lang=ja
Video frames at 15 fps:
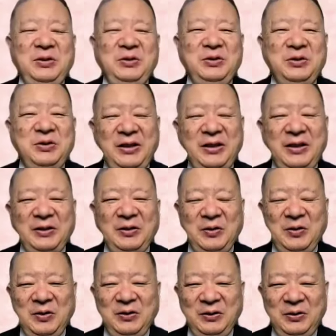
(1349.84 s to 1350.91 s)
抜けたと
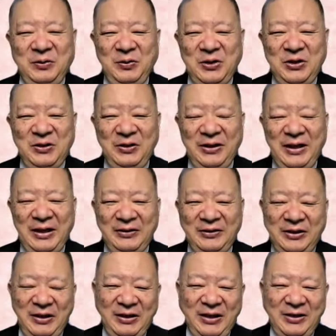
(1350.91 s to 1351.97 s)
ころと面白い役
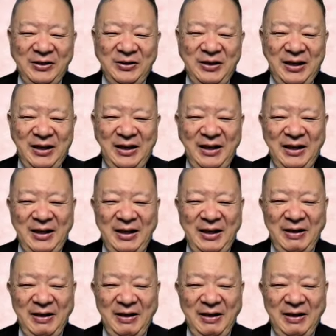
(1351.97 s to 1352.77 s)
者ですね。